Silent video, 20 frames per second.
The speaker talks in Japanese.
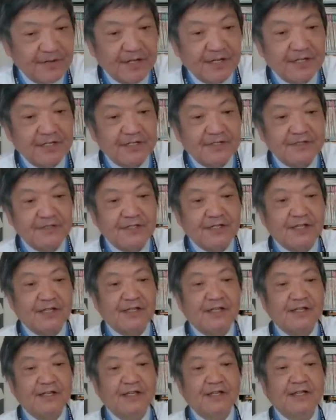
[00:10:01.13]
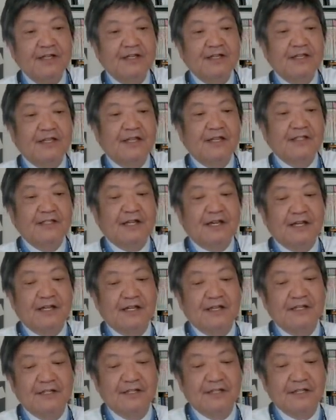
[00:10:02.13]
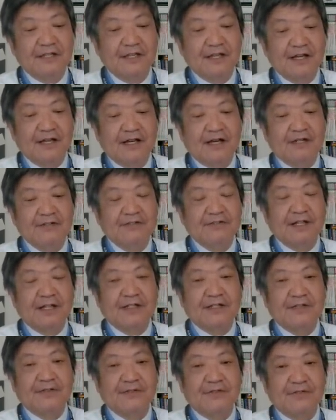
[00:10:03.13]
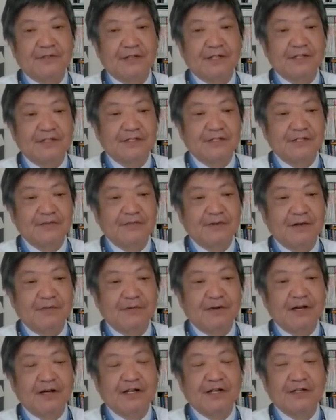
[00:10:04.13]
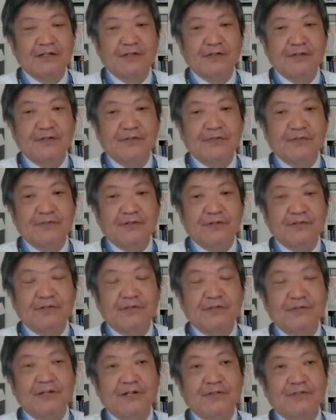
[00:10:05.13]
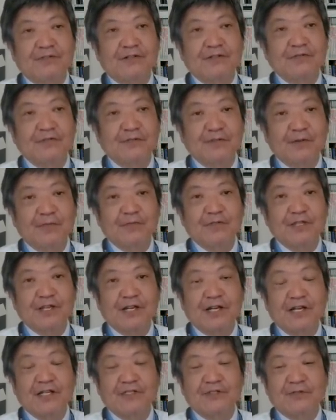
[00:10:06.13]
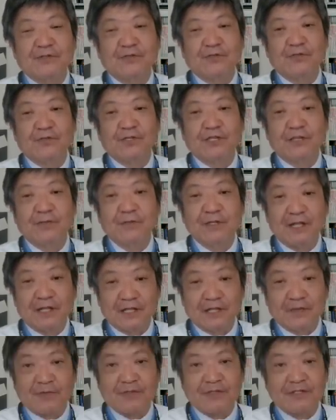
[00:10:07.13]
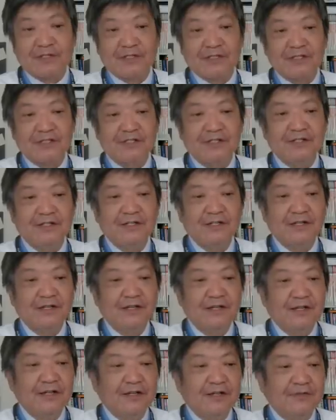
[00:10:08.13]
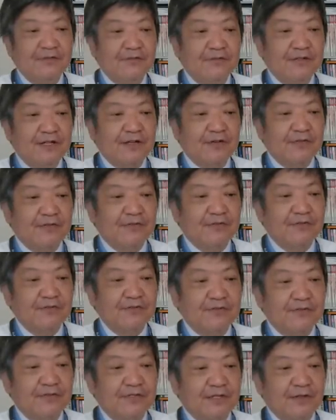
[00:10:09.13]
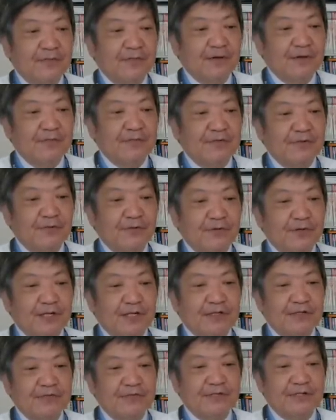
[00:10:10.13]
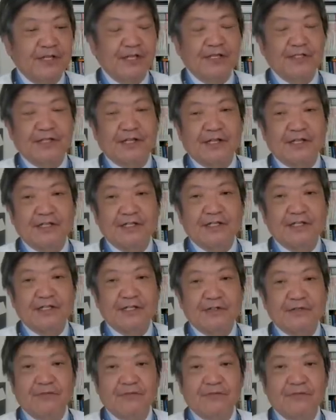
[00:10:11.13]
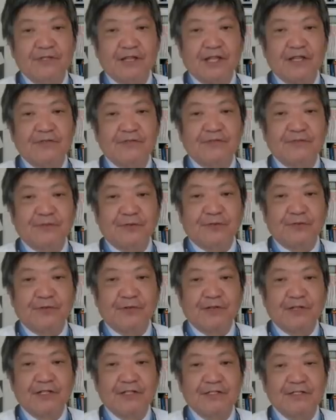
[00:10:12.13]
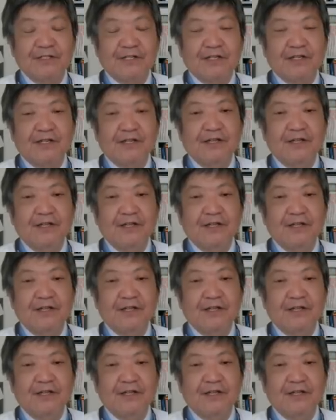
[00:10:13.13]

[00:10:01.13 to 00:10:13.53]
はですね、経済にあるなんていうことがですね、まあまあ、よく、よくあるというか、それがもう世界史の常識みたいになってますからね。え今回、この不動産バブル崩壊による経済の大苦境はですね、